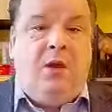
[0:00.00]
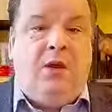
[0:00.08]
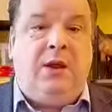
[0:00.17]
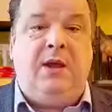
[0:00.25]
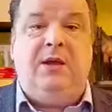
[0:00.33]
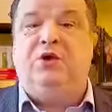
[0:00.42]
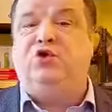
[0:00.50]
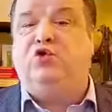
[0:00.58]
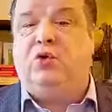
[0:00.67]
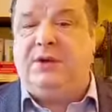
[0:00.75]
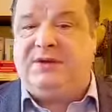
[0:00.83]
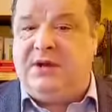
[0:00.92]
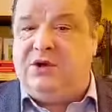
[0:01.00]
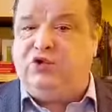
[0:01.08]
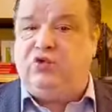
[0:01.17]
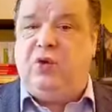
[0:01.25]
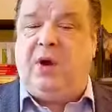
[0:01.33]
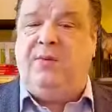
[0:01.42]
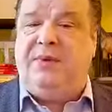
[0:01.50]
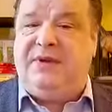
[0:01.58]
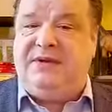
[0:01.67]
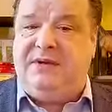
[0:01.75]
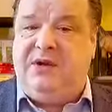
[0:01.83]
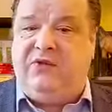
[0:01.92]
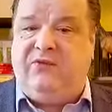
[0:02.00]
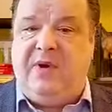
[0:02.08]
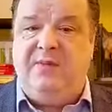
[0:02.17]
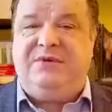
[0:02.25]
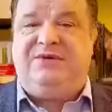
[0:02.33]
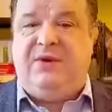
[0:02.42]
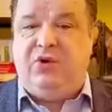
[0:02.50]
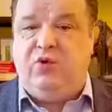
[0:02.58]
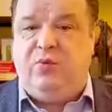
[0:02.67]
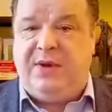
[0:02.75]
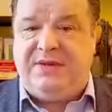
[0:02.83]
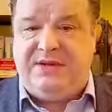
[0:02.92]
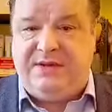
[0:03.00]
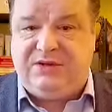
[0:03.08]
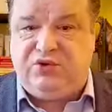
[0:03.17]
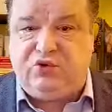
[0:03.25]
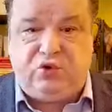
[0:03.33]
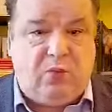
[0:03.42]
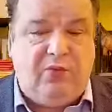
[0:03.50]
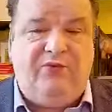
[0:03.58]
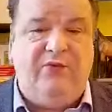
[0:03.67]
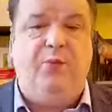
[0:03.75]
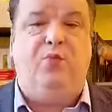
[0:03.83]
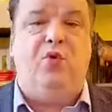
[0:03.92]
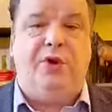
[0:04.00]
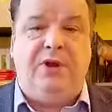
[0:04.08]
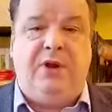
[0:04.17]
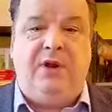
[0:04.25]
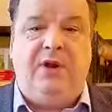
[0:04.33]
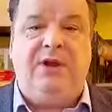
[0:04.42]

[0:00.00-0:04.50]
я еще раз хочу объяснить вам свою позицию, чтобы вы поняли.